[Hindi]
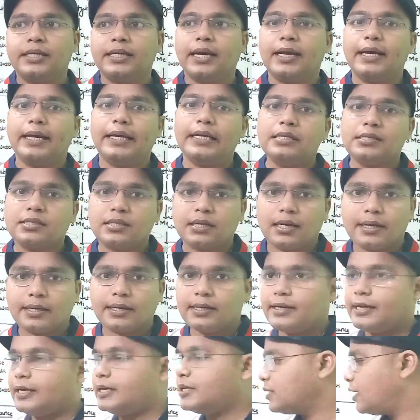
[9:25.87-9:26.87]
ठीक है इस
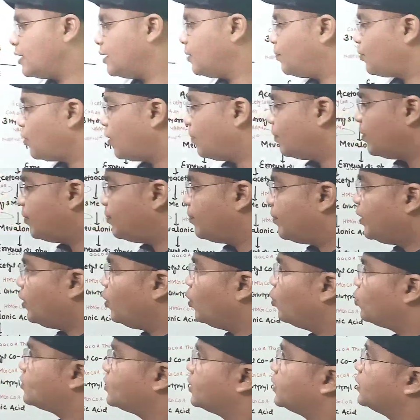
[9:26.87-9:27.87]
तरह की ढेर सारी
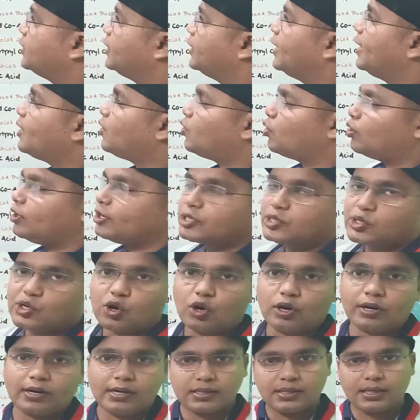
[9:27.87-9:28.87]
प्रॉब्लम भी हो सकती है
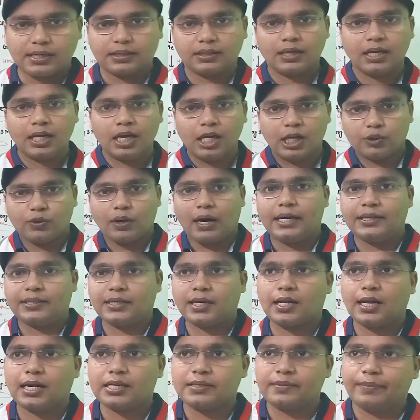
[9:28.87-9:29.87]
कोलेस्ट्रॉल के साथ तो
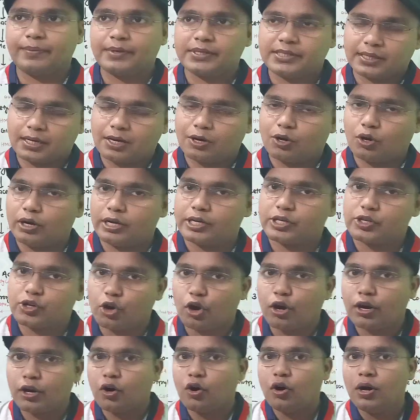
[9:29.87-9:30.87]
आज की क्लास हमने सीखा
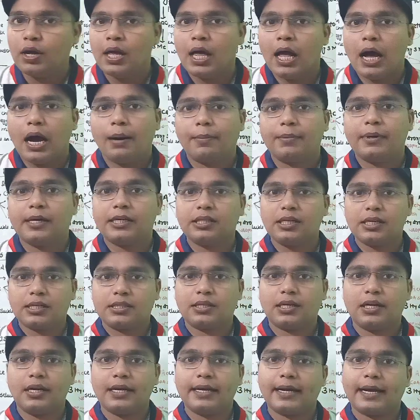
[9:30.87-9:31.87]
कोलेस्ट्रॉल को हम
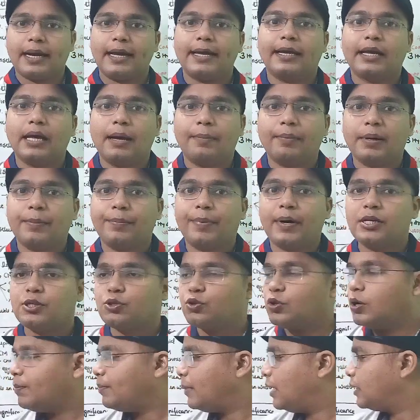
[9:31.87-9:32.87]
नेक्स्ट लेक्चर लेकर आएंगे आपके
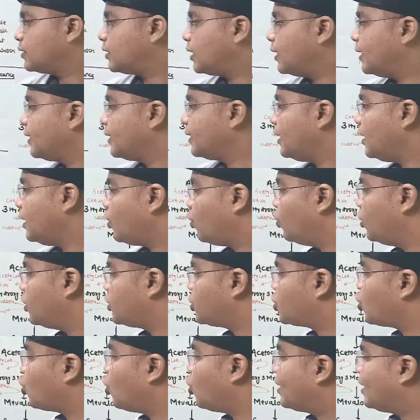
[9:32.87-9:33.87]
पास तो हम बात करेंगे
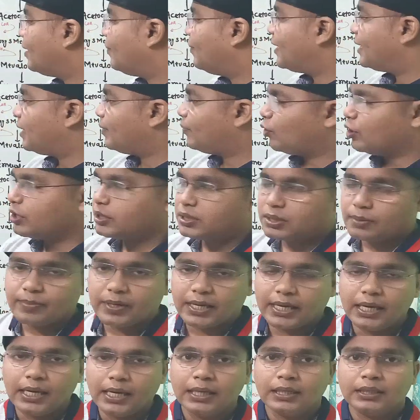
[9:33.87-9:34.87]
कोलेस्ट्रॉल की
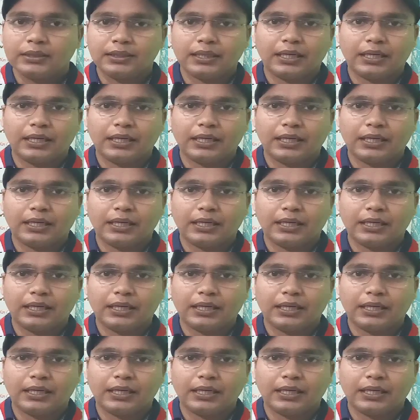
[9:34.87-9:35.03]
मेटाबॉलिज्म की